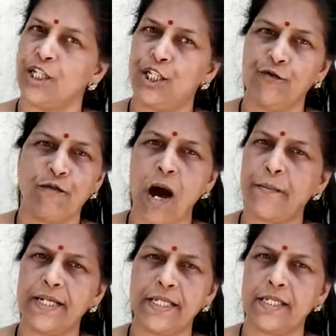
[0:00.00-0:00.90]
जिह्वा
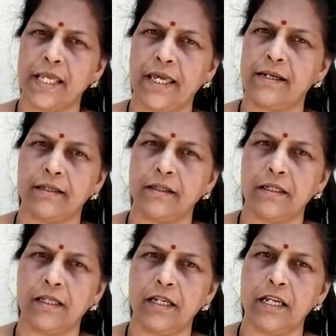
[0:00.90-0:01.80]
पर जिसके रहती
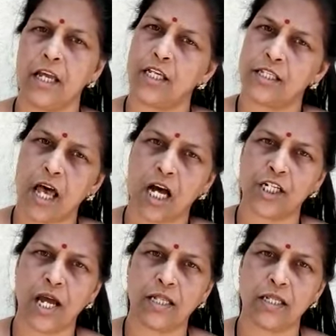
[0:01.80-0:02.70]
थी
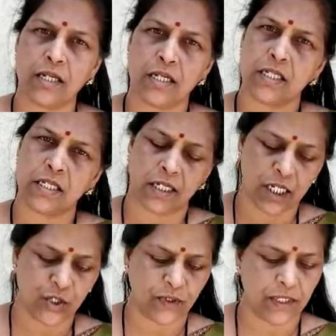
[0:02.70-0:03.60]
साक्षात
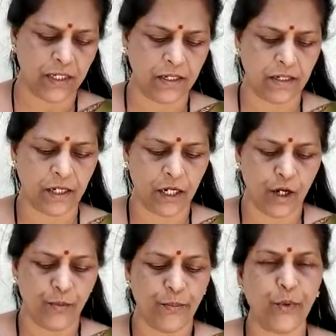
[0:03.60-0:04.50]
सरस्वती
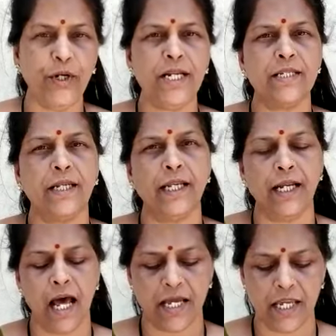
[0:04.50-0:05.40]
पुण्य
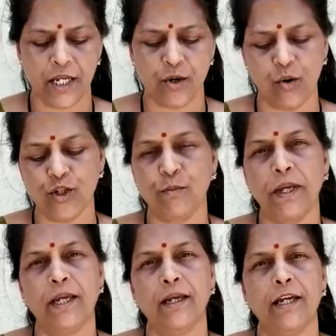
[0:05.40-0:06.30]
सलीला की खोज
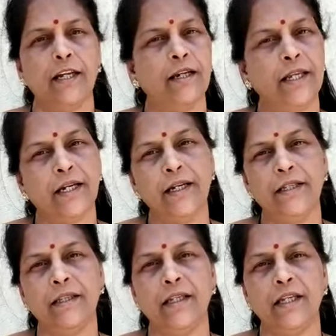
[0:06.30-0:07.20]
में निकली
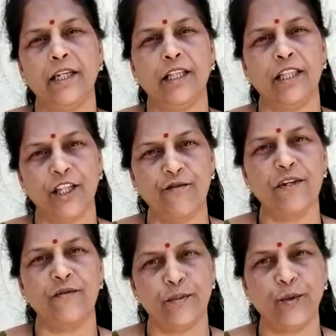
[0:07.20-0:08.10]
थी
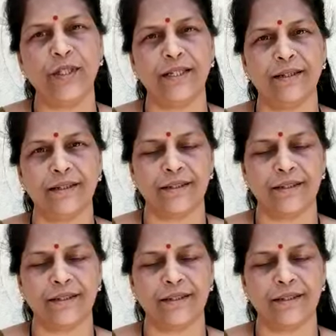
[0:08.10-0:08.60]
दिव्य विभूति